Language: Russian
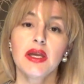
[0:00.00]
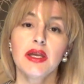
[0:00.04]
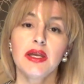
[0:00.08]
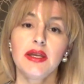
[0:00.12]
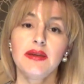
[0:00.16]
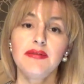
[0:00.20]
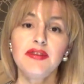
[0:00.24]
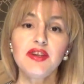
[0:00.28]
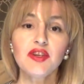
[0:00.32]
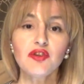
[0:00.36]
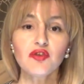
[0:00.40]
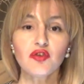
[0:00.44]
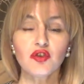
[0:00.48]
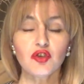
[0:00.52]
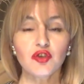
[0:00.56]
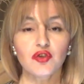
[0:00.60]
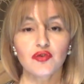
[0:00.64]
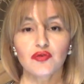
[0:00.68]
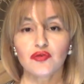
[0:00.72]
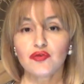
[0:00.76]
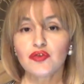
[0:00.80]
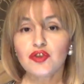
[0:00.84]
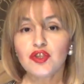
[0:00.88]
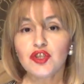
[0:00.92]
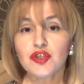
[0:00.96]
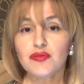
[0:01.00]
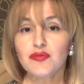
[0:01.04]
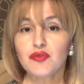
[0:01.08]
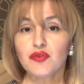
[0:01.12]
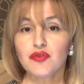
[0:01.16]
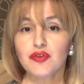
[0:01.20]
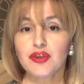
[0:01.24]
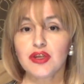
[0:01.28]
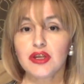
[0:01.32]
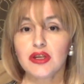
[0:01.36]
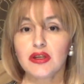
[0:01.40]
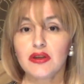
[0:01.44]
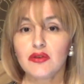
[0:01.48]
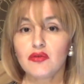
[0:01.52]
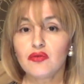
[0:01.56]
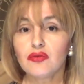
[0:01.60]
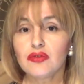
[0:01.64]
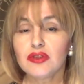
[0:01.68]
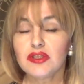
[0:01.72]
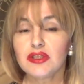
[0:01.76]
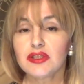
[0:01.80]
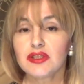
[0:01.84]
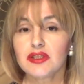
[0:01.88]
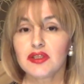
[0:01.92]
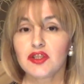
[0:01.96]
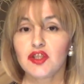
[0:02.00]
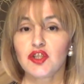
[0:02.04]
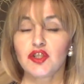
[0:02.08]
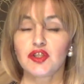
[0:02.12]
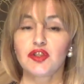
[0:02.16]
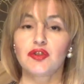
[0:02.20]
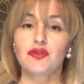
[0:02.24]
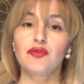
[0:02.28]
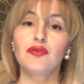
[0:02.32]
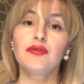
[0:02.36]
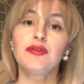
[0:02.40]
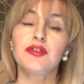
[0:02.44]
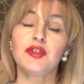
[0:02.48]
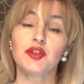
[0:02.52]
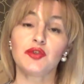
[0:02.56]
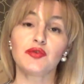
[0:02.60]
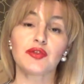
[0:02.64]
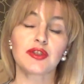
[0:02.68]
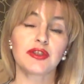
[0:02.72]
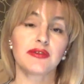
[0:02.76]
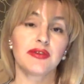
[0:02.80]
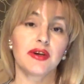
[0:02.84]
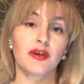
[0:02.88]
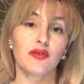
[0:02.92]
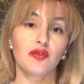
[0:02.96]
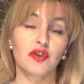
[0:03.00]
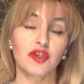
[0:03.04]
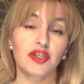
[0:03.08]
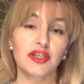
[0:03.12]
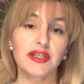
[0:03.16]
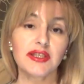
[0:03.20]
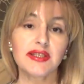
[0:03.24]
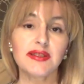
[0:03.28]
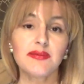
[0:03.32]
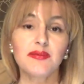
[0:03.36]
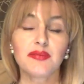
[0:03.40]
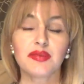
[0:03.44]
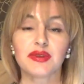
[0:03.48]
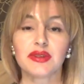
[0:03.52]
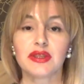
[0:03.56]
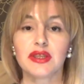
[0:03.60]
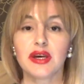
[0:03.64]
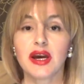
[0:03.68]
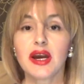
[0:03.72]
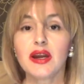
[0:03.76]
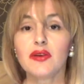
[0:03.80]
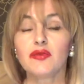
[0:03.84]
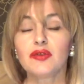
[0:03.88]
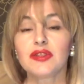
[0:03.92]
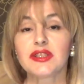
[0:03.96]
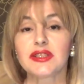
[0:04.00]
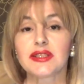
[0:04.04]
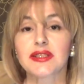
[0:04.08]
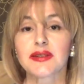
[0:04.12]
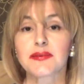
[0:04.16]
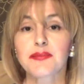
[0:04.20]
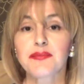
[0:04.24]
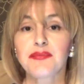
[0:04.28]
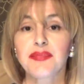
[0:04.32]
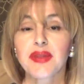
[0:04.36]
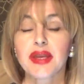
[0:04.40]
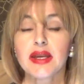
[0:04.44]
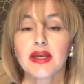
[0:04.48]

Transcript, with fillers: и вижу, что очень многие люди зачастую всю свою жизнь пытаются